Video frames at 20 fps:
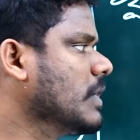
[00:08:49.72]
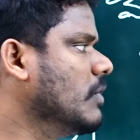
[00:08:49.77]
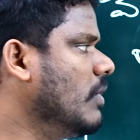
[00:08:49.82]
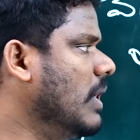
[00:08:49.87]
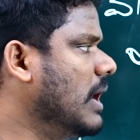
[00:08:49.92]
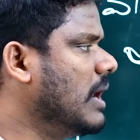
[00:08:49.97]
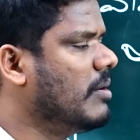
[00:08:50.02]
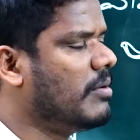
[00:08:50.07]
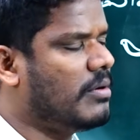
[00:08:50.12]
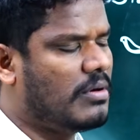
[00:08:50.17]

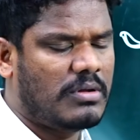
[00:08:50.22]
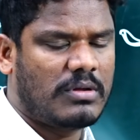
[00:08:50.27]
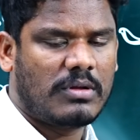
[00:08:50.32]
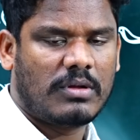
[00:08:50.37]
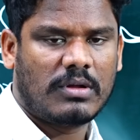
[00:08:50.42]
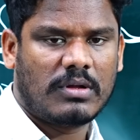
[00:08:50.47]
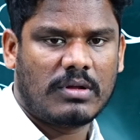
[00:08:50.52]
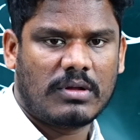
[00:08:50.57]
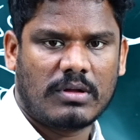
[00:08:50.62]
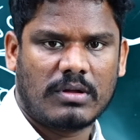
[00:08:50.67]
వాళ్ళు
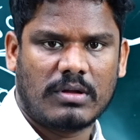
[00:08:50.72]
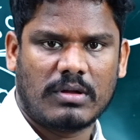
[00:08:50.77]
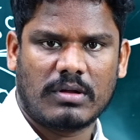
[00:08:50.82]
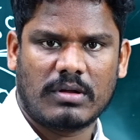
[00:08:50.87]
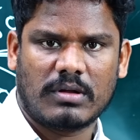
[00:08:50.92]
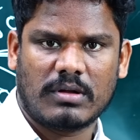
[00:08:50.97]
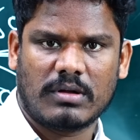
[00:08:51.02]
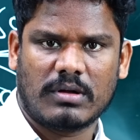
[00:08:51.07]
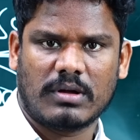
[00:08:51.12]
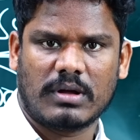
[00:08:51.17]

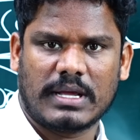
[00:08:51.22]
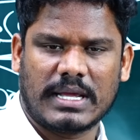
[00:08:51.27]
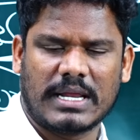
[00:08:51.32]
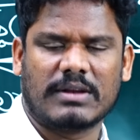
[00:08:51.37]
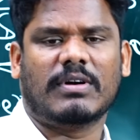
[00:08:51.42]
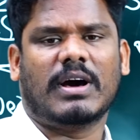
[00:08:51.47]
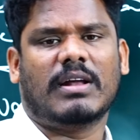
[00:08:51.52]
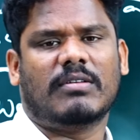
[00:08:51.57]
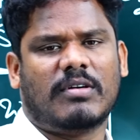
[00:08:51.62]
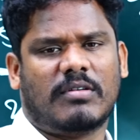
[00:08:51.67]

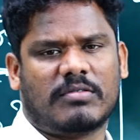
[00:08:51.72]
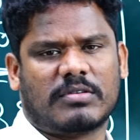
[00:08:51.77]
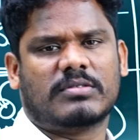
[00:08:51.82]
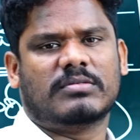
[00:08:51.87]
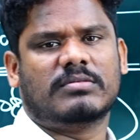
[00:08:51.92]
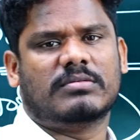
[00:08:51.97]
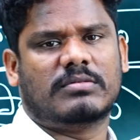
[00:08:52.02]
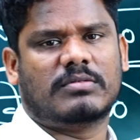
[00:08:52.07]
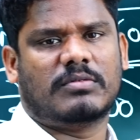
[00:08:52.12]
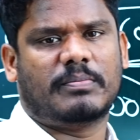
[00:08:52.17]
ఇన్వాల్వ్ అవ్వడం
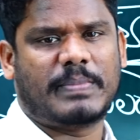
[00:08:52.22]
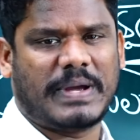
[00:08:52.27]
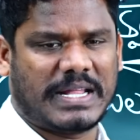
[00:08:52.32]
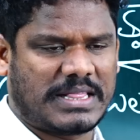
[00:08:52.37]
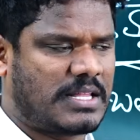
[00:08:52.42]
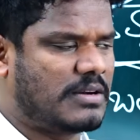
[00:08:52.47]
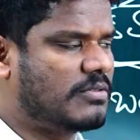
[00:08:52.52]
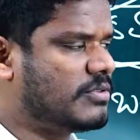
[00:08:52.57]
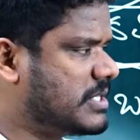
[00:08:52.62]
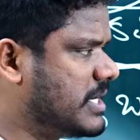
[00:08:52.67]

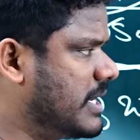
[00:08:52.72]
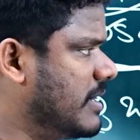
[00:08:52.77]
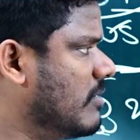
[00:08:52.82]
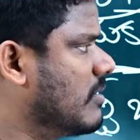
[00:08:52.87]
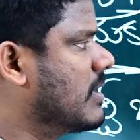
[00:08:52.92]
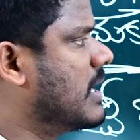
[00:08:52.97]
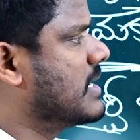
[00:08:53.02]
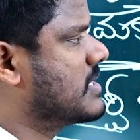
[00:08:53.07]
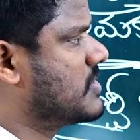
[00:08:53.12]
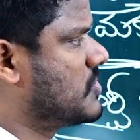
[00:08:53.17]
పెత్తనం చేయడం
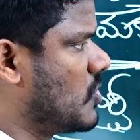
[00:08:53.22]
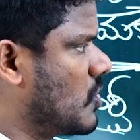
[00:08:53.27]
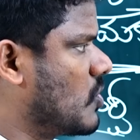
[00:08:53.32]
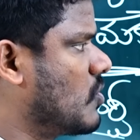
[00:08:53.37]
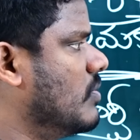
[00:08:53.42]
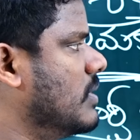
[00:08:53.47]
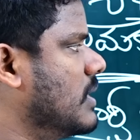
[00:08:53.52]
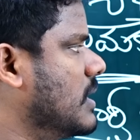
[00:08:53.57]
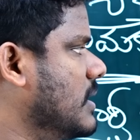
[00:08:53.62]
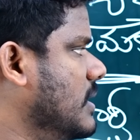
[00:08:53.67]
కాస్త
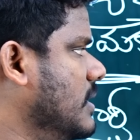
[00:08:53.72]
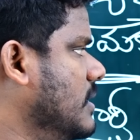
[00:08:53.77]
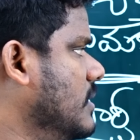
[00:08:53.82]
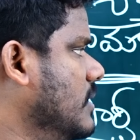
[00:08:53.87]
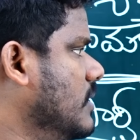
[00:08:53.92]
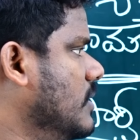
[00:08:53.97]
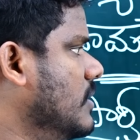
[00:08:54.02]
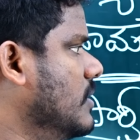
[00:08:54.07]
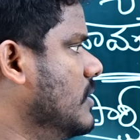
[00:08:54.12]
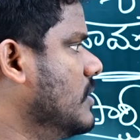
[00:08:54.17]
తక్కువ ఉంటుంది
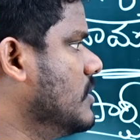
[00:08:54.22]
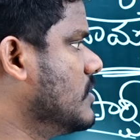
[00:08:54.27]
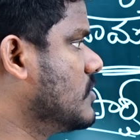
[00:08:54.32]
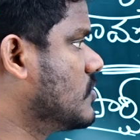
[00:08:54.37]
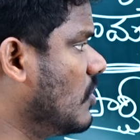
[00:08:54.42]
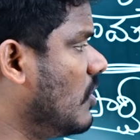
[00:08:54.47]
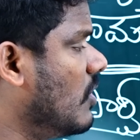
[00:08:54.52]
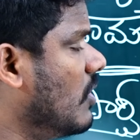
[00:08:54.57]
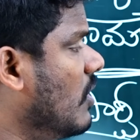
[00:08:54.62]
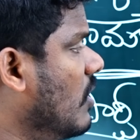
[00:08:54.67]

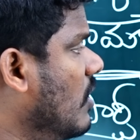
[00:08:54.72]
సో